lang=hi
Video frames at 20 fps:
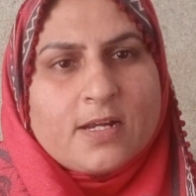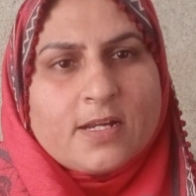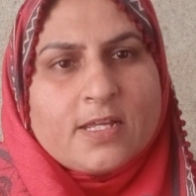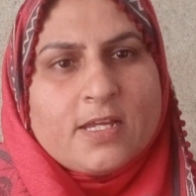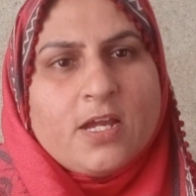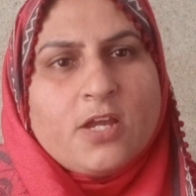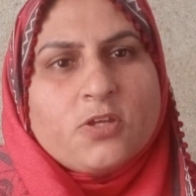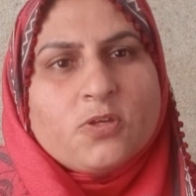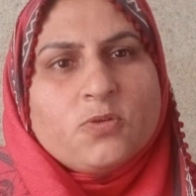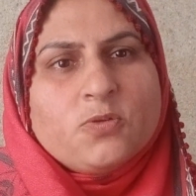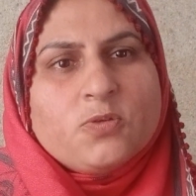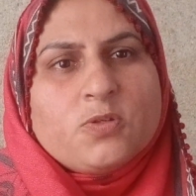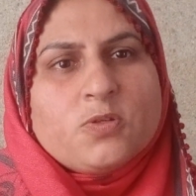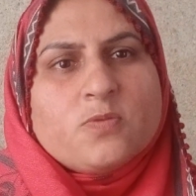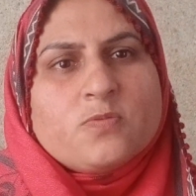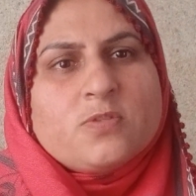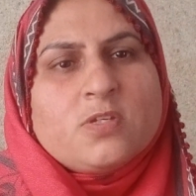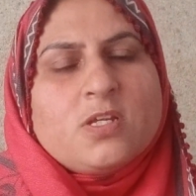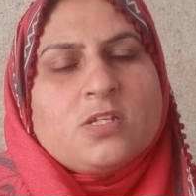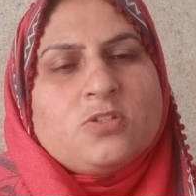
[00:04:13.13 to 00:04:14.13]
रहे हैं
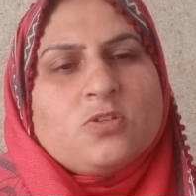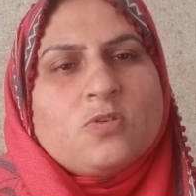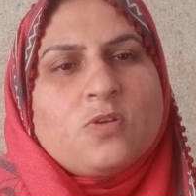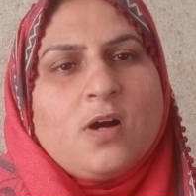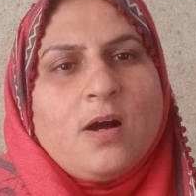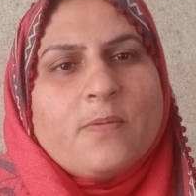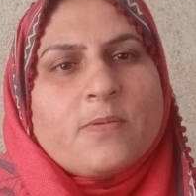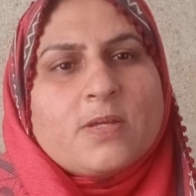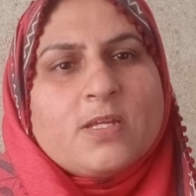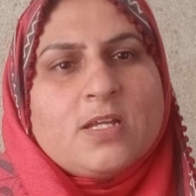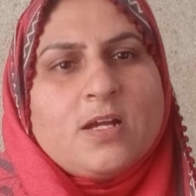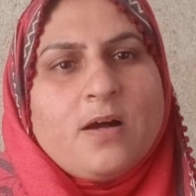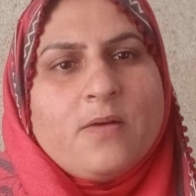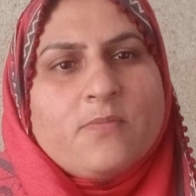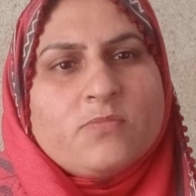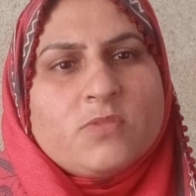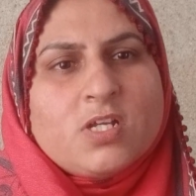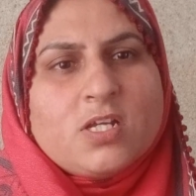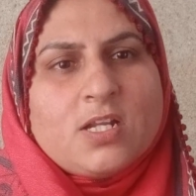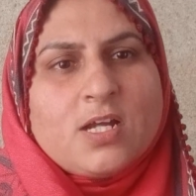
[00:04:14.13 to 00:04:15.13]
यूट्यूब से जो आपकी
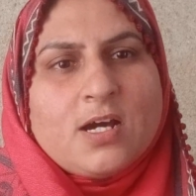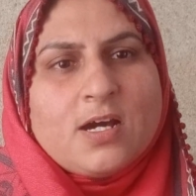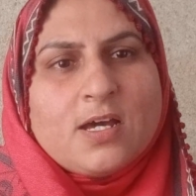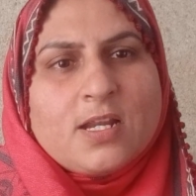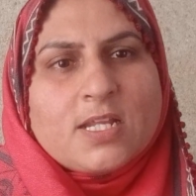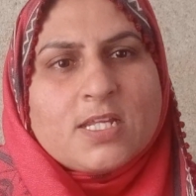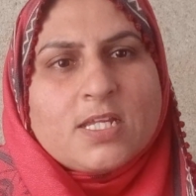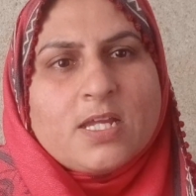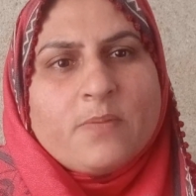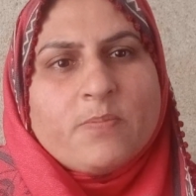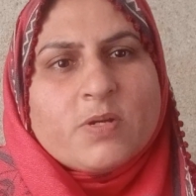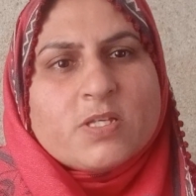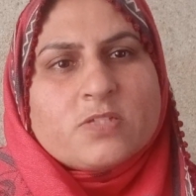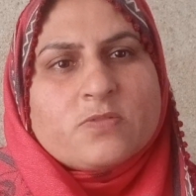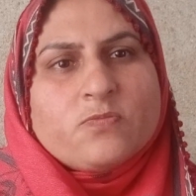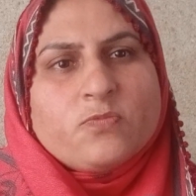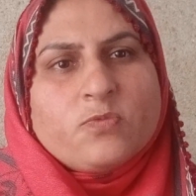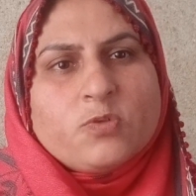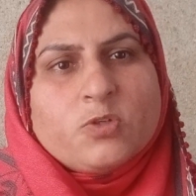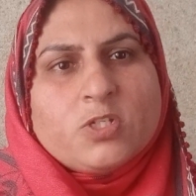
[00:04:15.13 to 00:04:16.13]
आमदन आ रही है बस
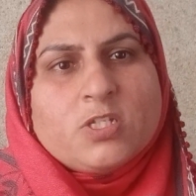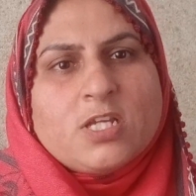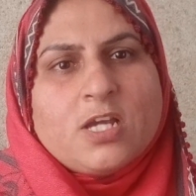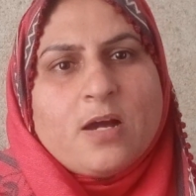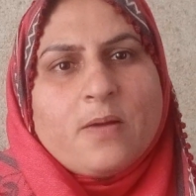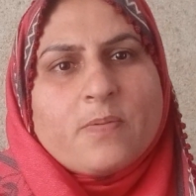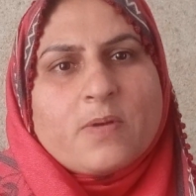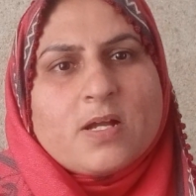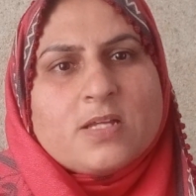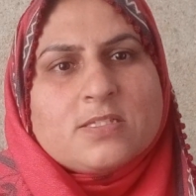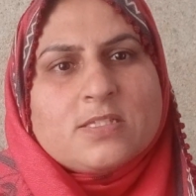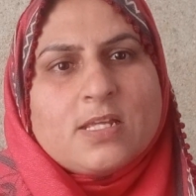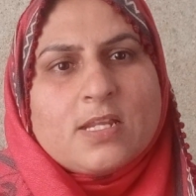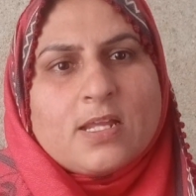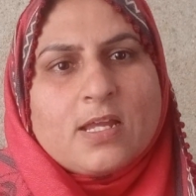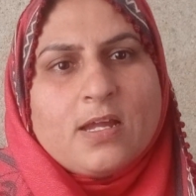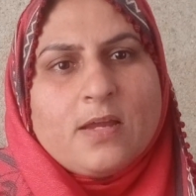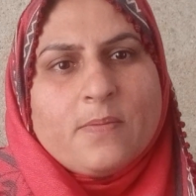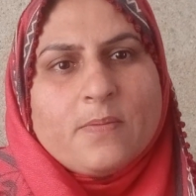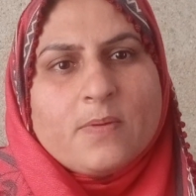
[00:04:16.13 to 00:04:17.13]
वही आपका
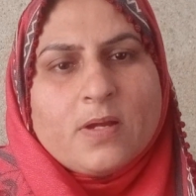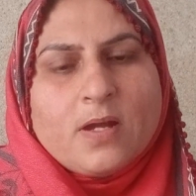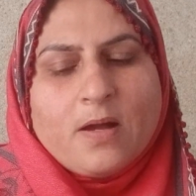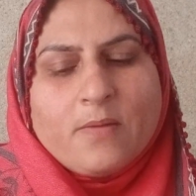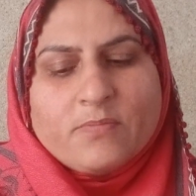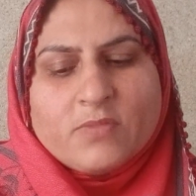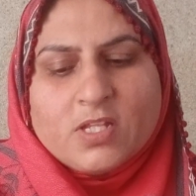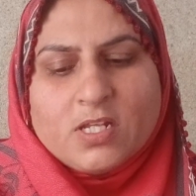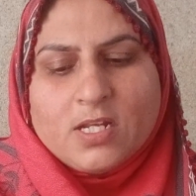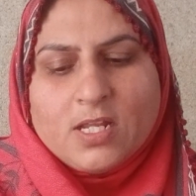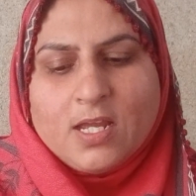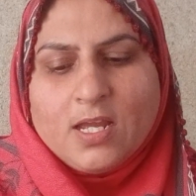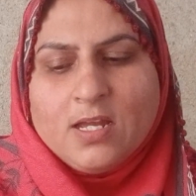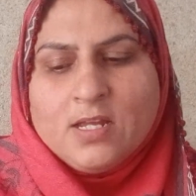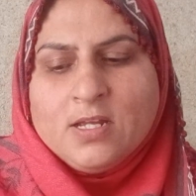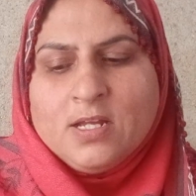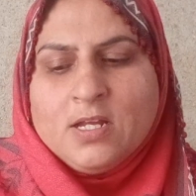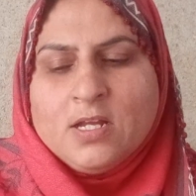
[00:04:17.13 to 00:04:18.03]
ज़रिया आमदन है